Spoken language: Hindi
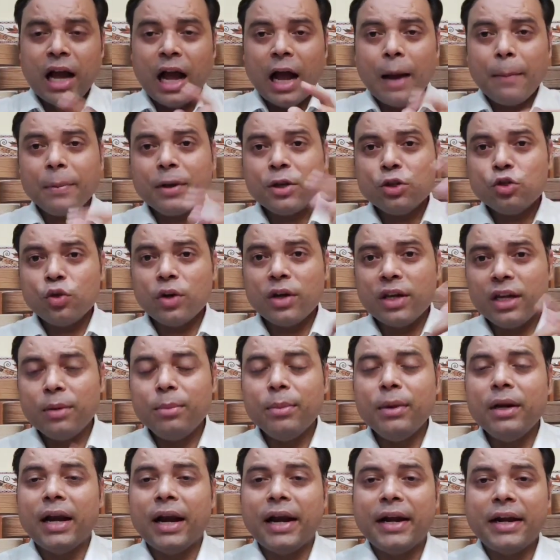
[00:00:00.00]
आपकी जो
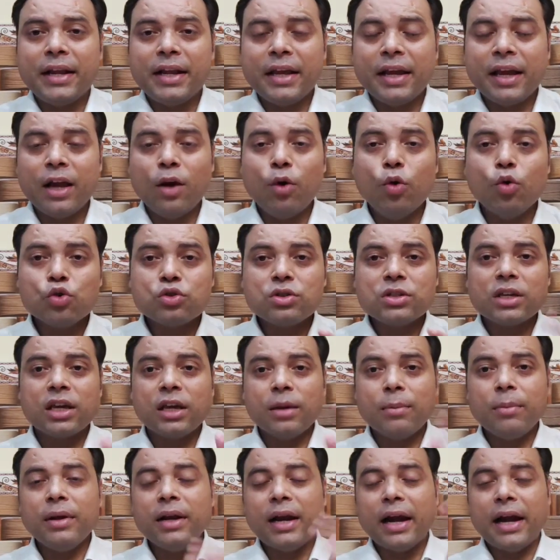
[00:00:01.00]
ईमेल आईडी है उस
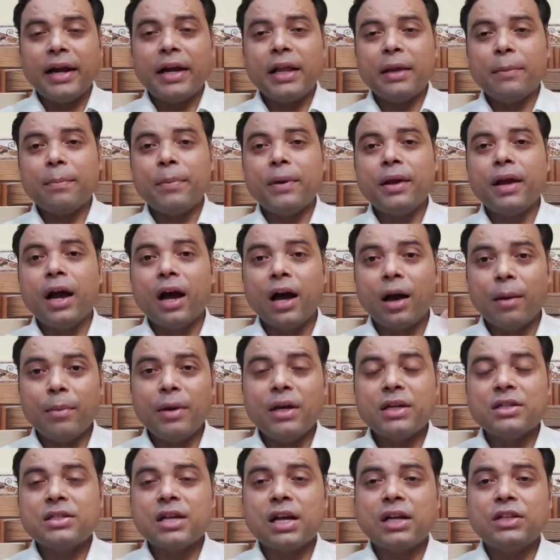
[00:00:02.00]
ईमेल आईडी पे
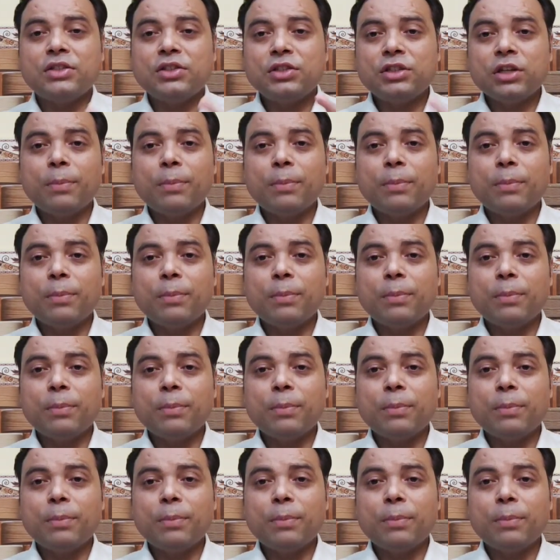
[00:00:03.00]
हमेशा